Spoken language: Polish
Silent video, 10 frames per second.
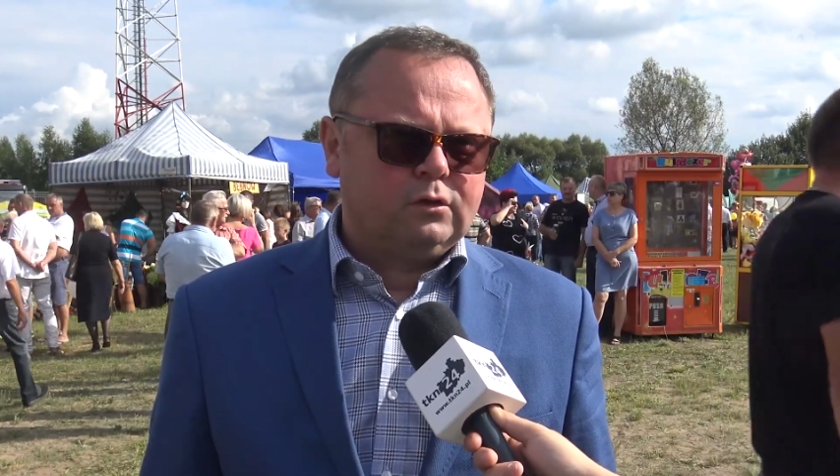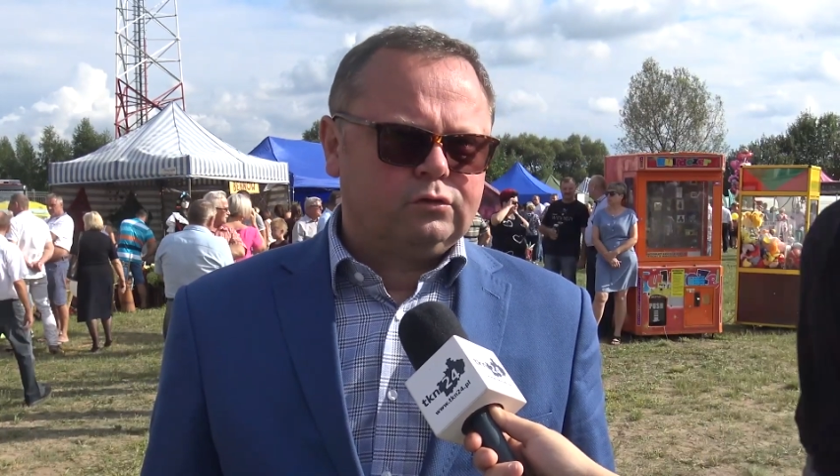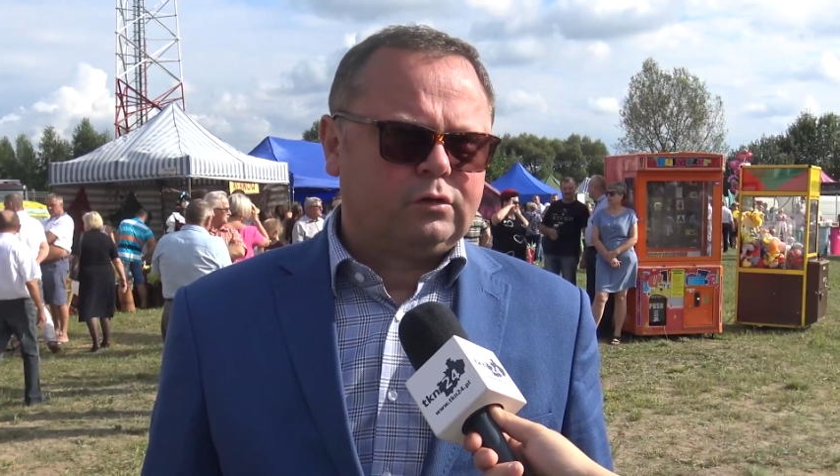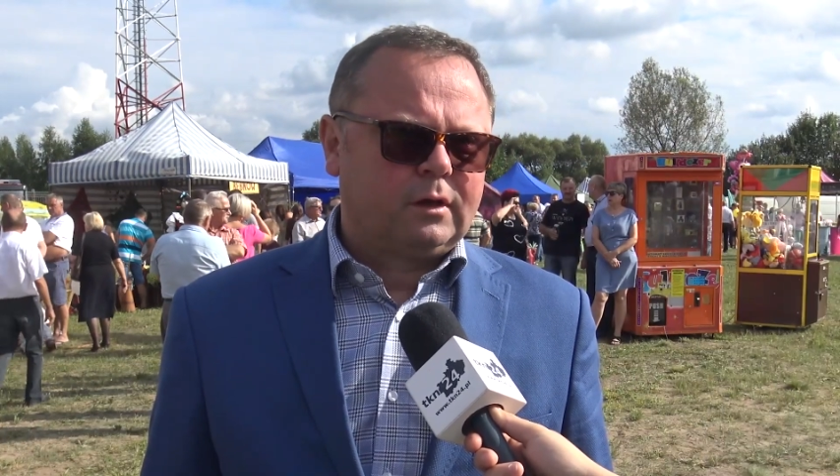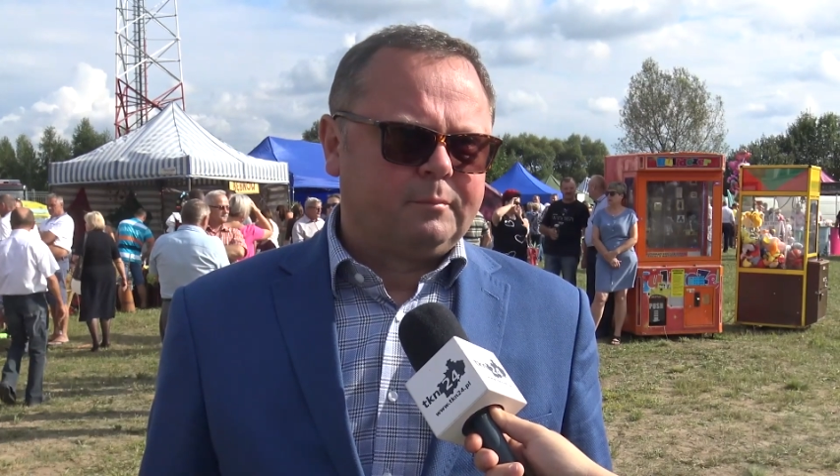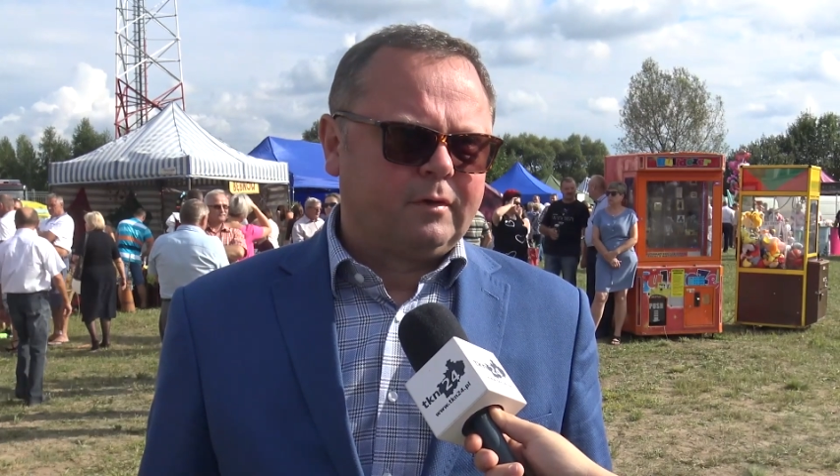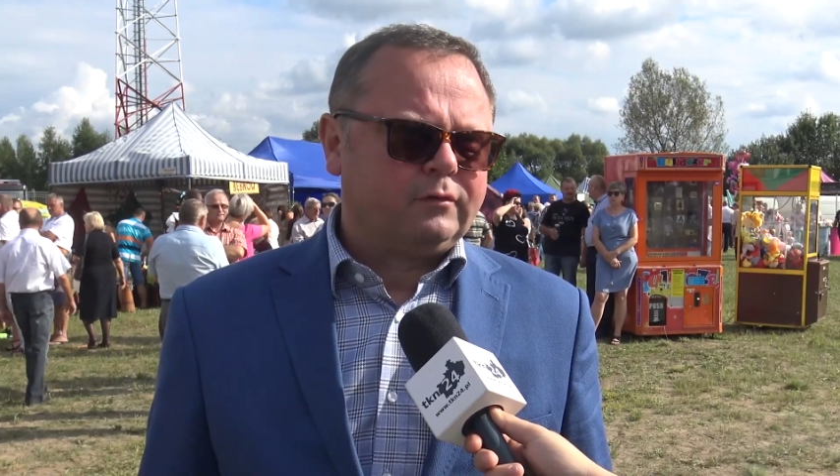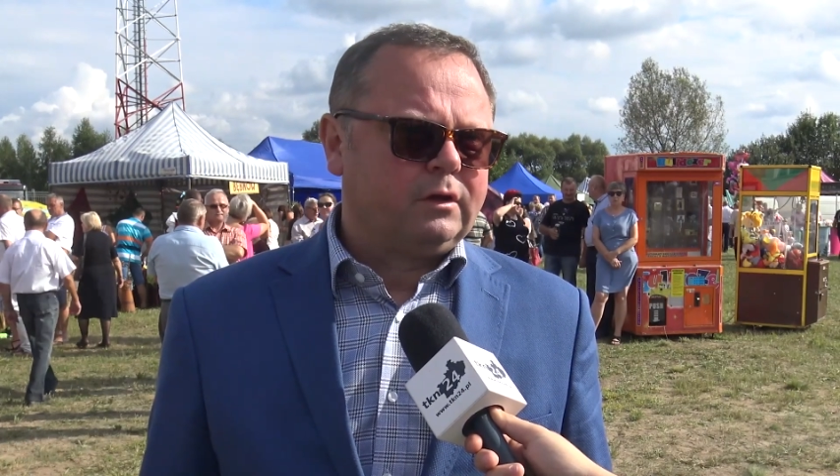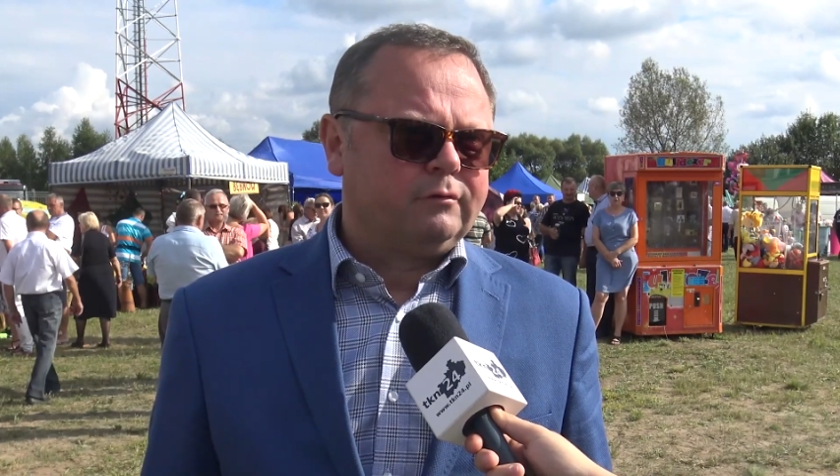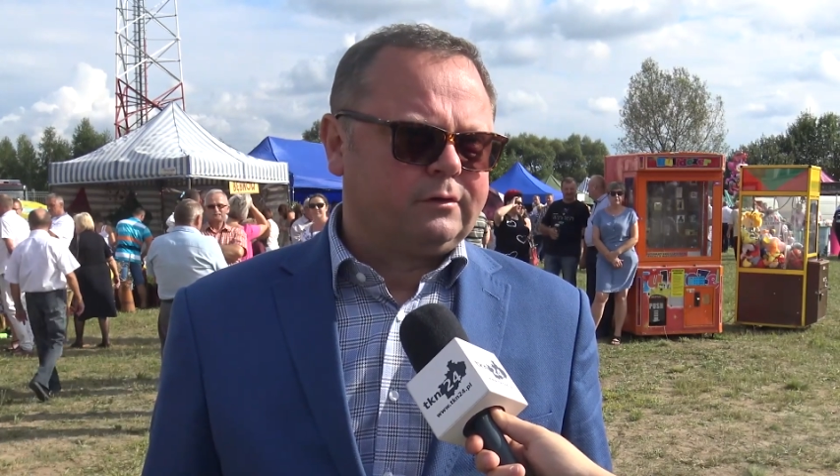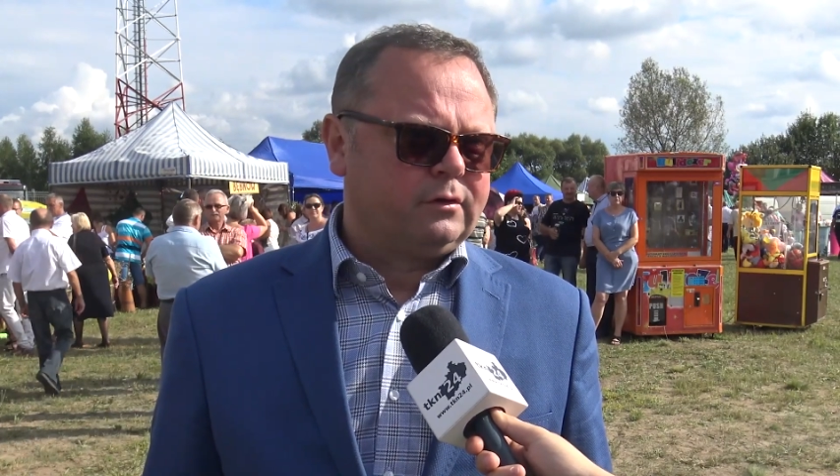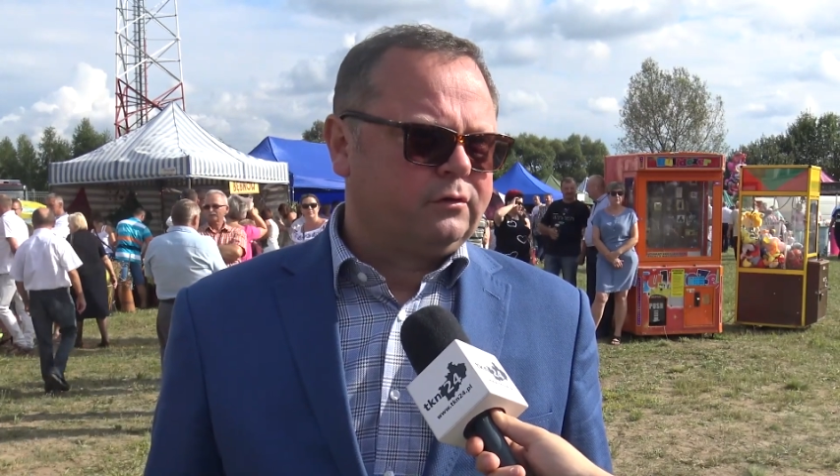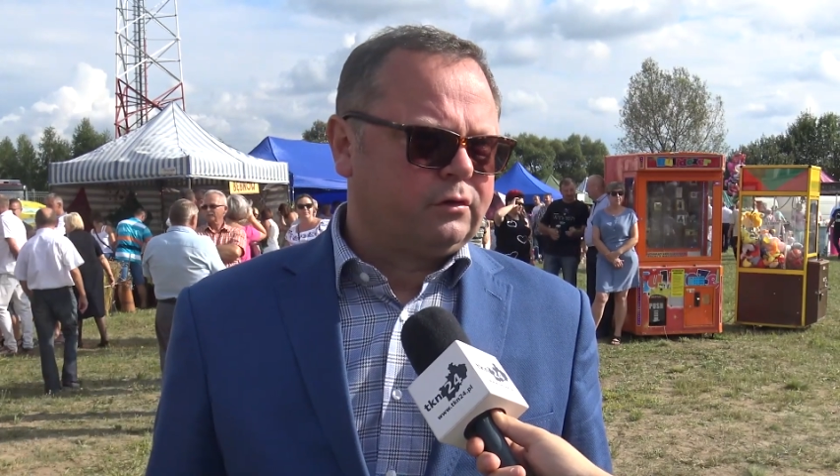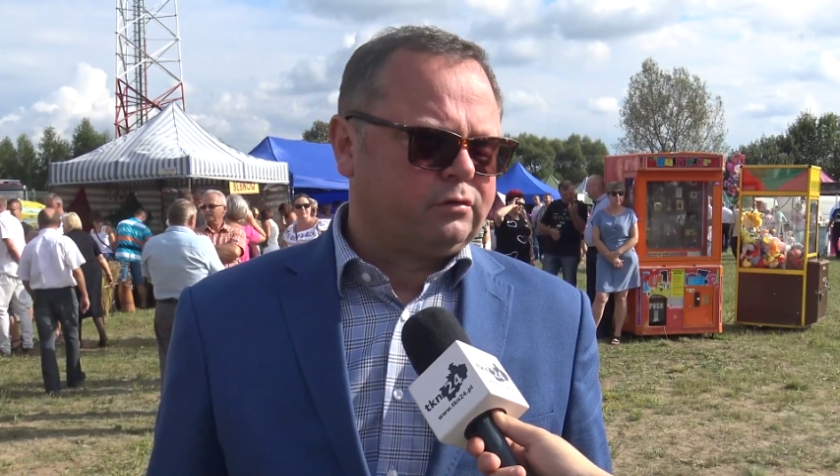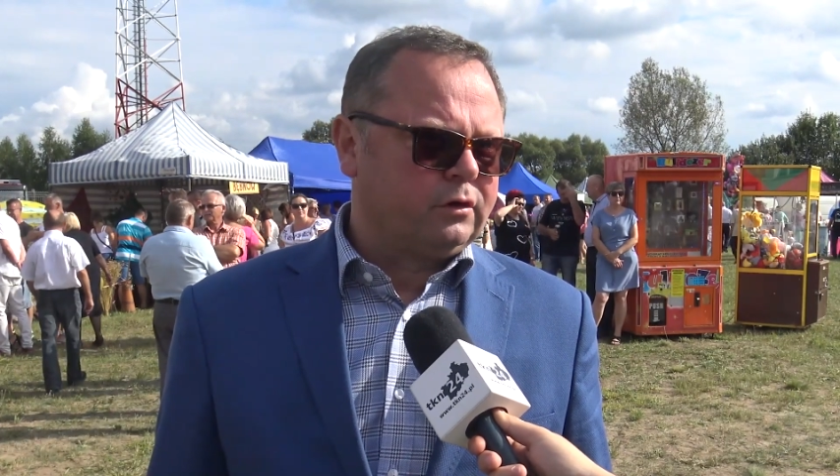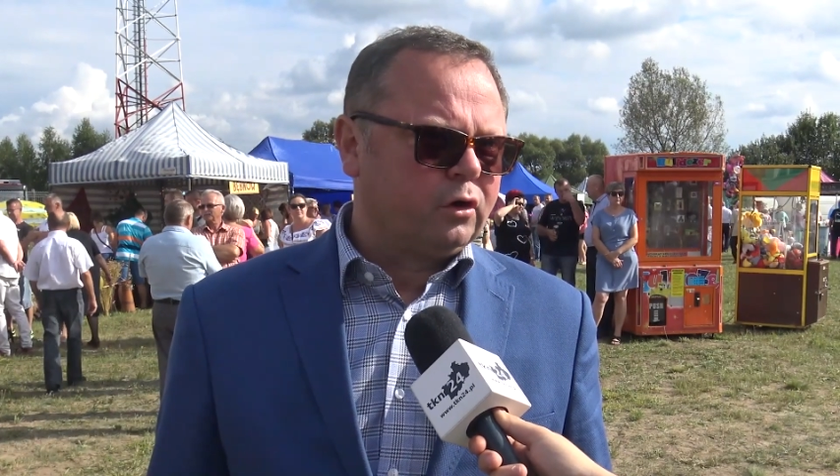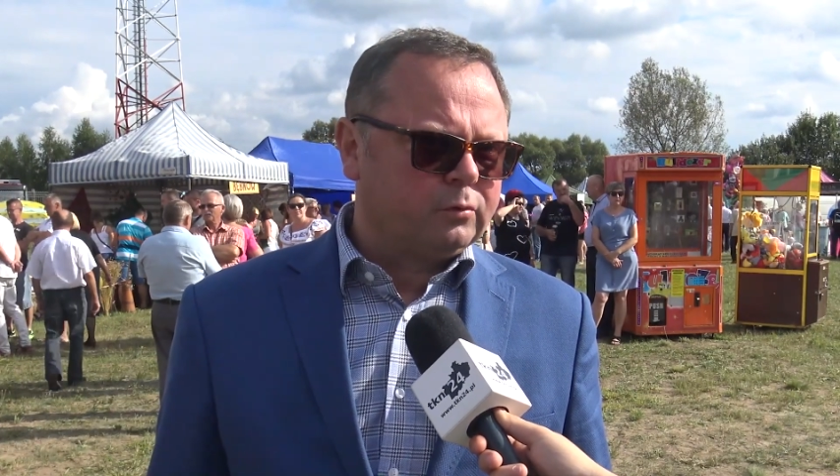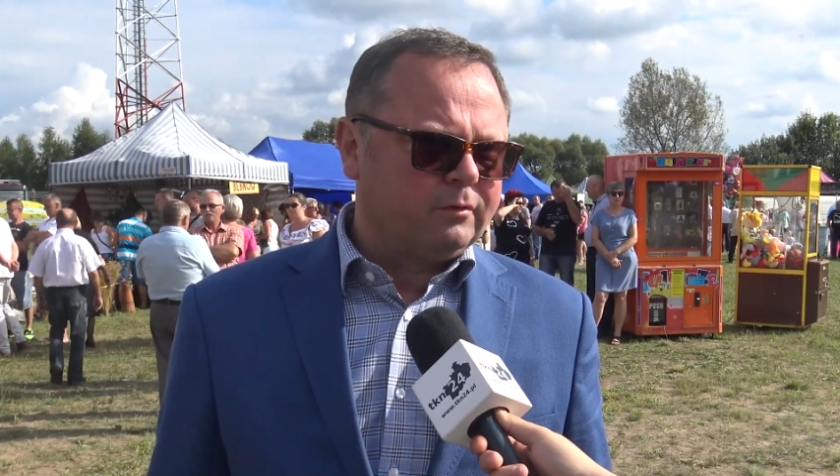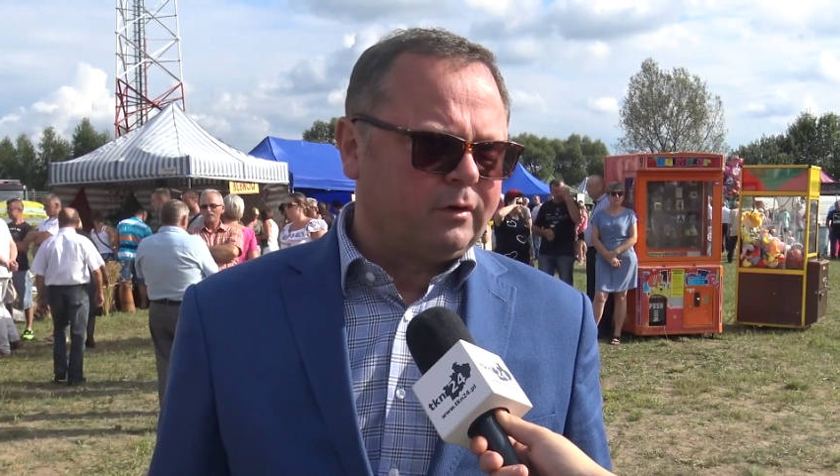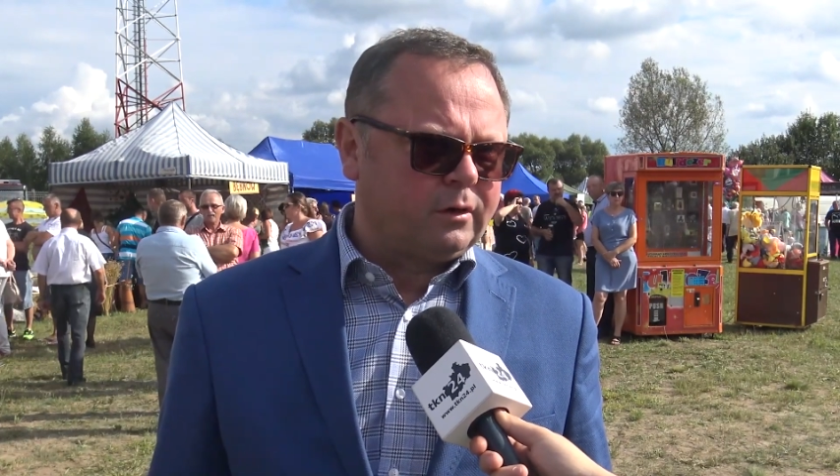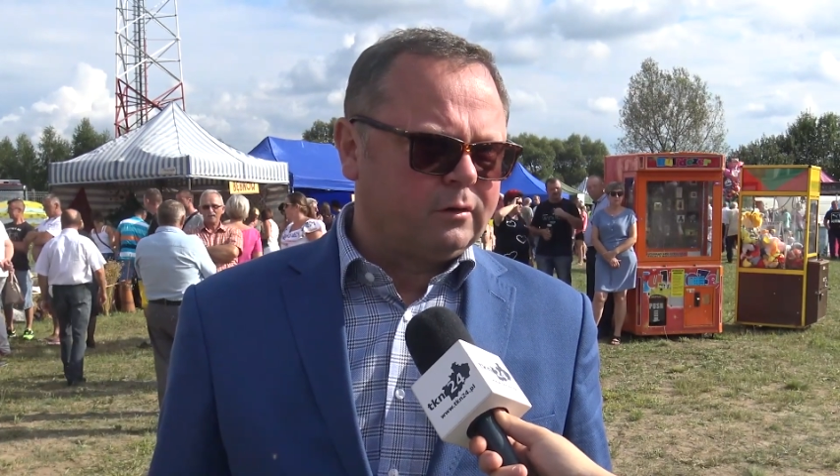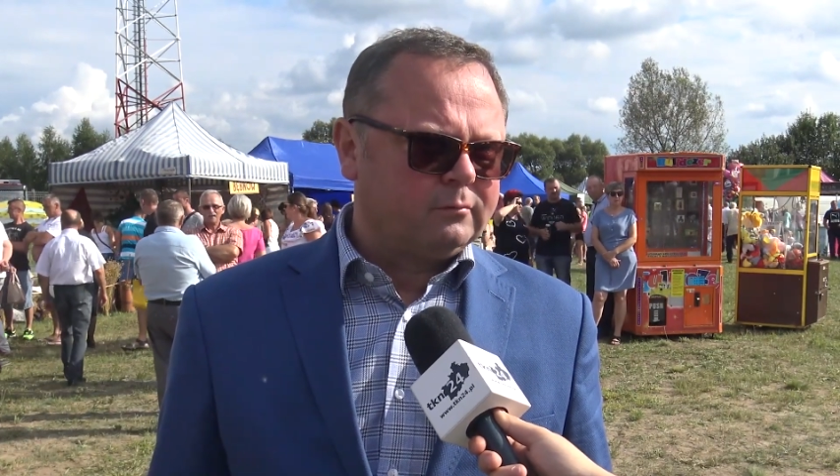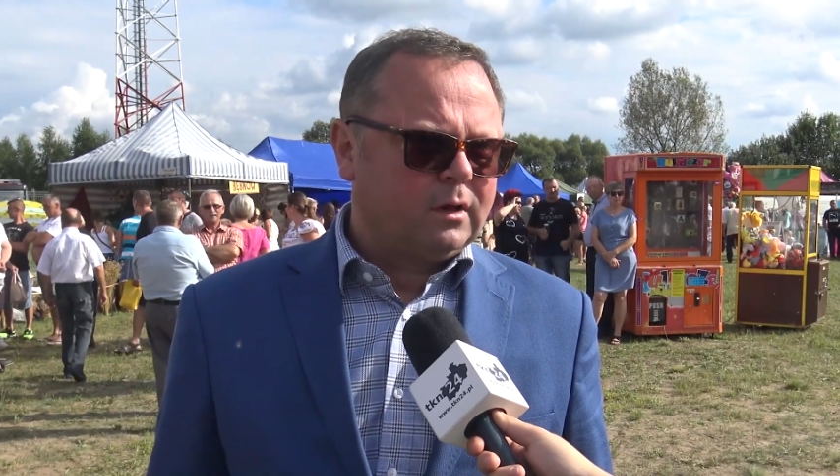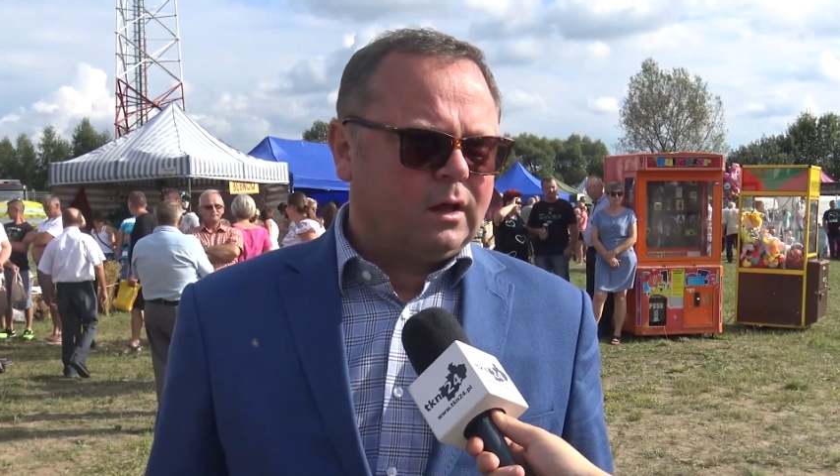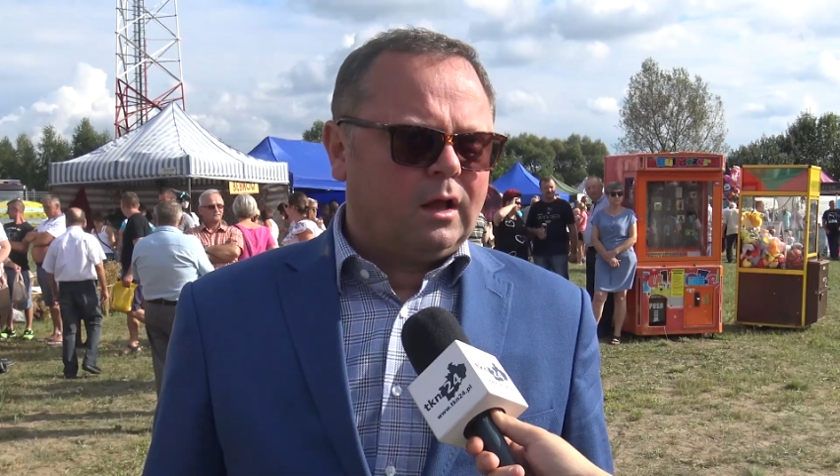że pewne inwestycje się nie odbywają,